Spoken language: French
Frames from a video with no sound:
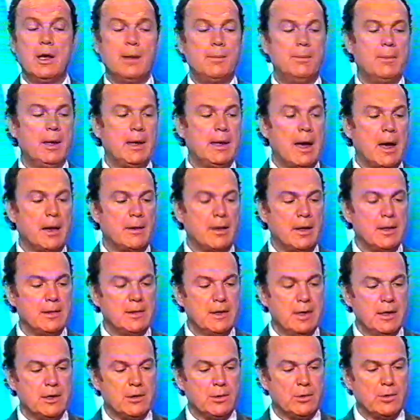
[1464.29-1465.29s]
Mes
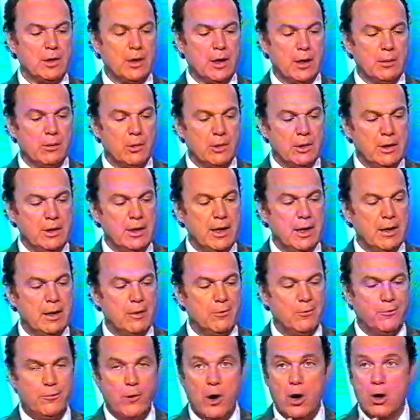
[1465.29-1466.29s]
caractéristiques sont également liées à la
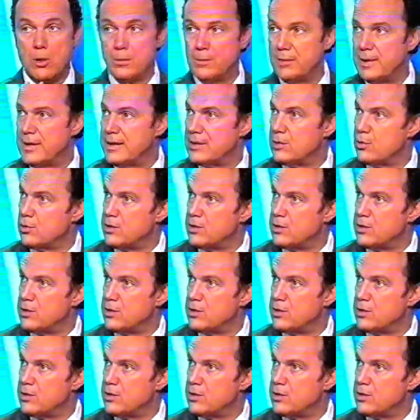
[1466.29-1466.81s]
forme des